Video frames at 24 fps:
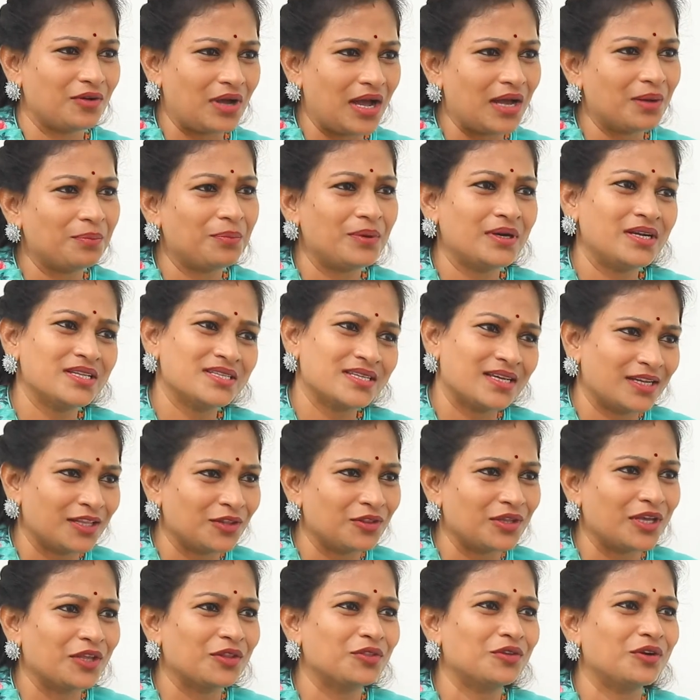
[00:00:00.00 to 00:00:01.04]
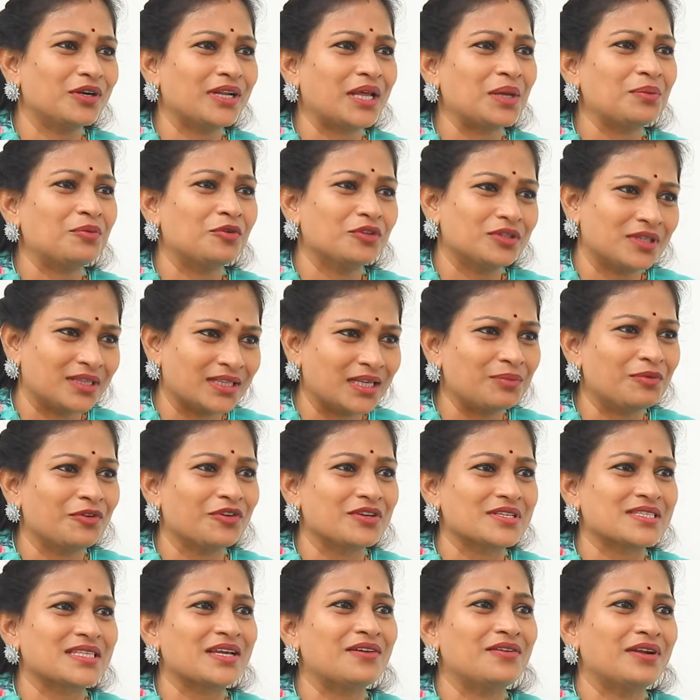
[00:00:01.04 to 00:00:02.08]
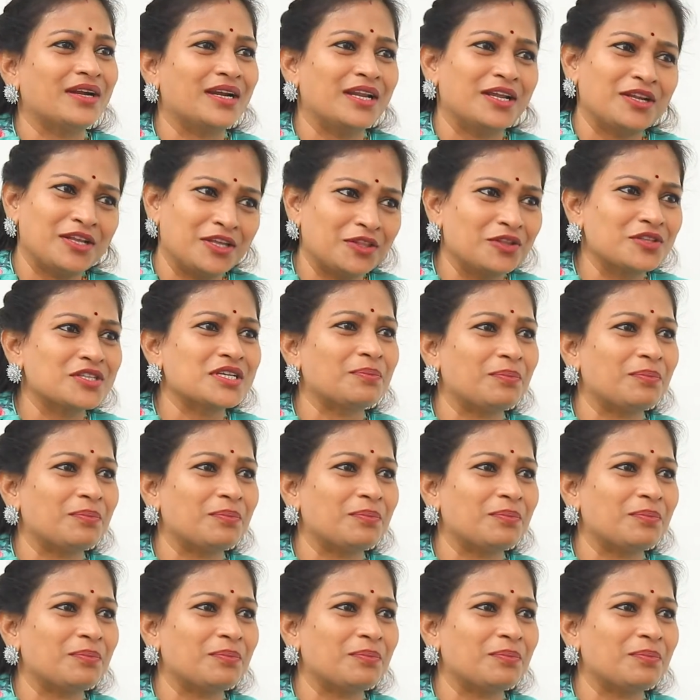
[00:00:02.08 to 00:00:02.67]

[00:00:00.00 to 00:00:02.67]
ఆపండి సార్ ఏదో ఏదో టైం అవుతుంది కదా మేము వస్తాం లేండి అని ఏదో